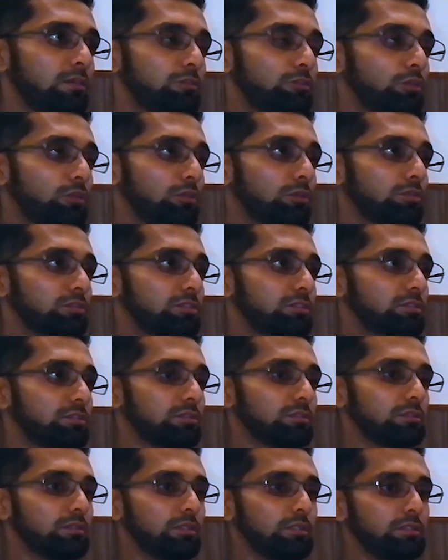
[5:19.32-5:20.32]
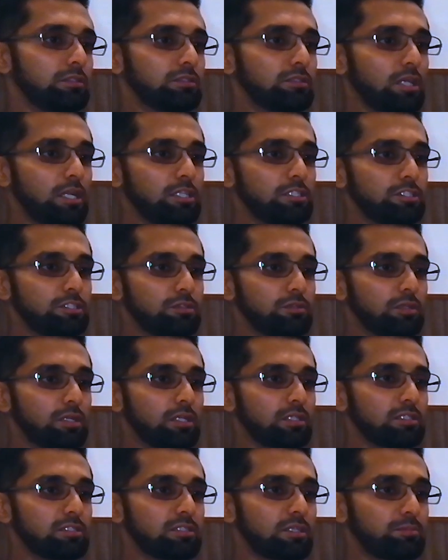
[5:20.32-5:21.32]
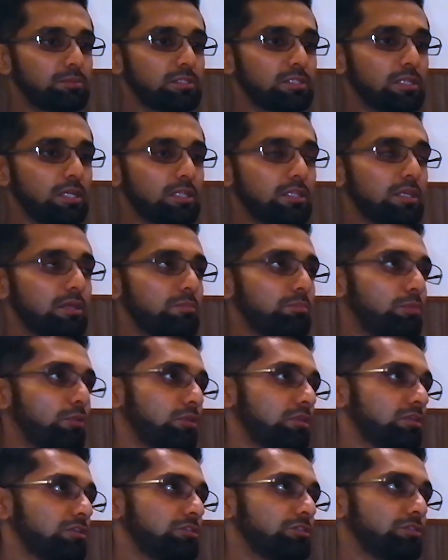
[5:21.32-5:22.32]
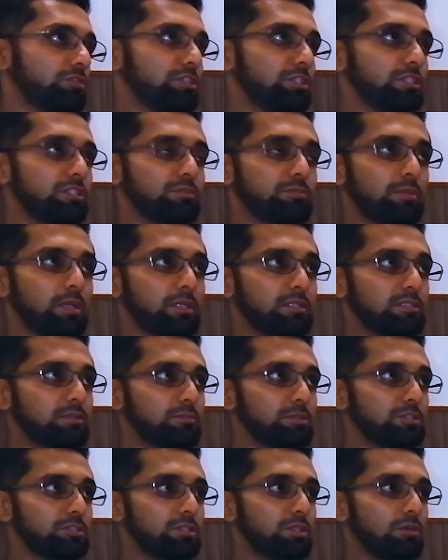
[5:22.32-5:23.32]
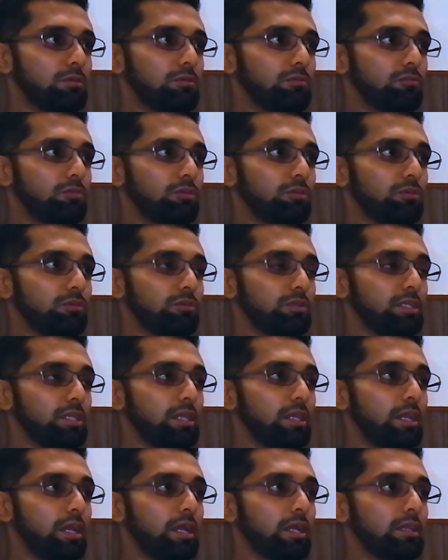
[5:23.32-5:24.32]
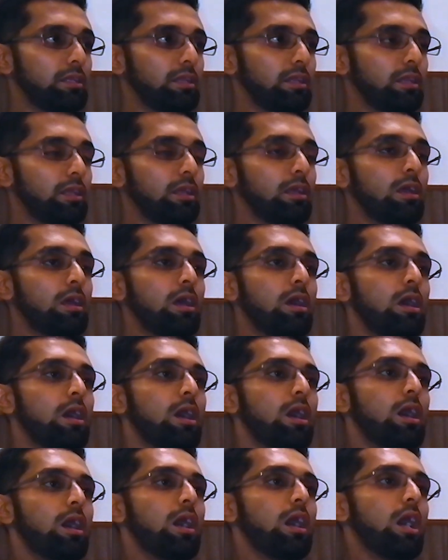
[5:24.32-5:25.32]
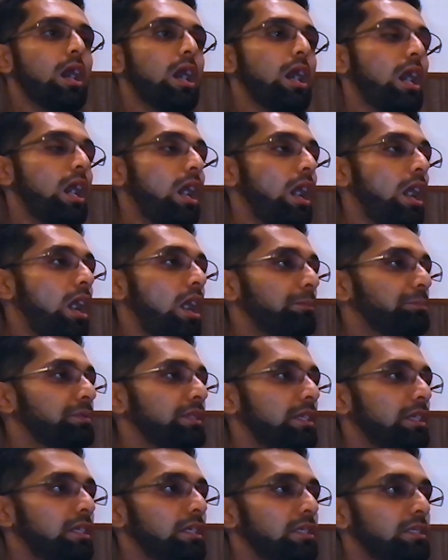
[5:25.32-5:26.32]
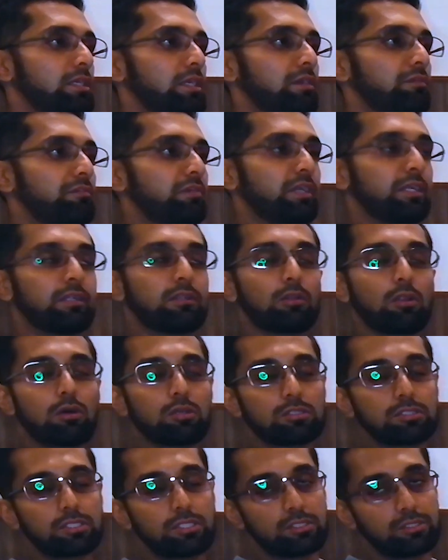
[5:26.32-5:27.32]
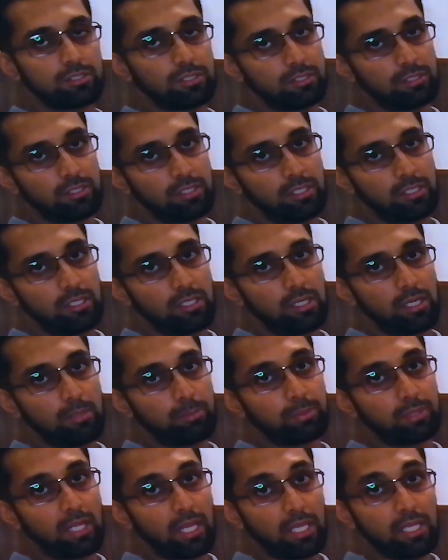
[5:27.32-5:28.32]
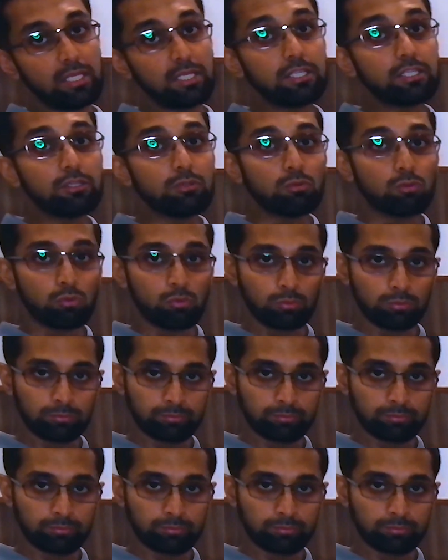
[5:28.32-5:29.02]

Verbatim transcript: जो इन सारी चीज़ों के अंदर सबसे ज़्यादा इम्पोर्टेंट जो चीज़ मैं समझता हूँ वो ये है कि आपने ये वेट लॉस की जर्नी अपनाई क्यों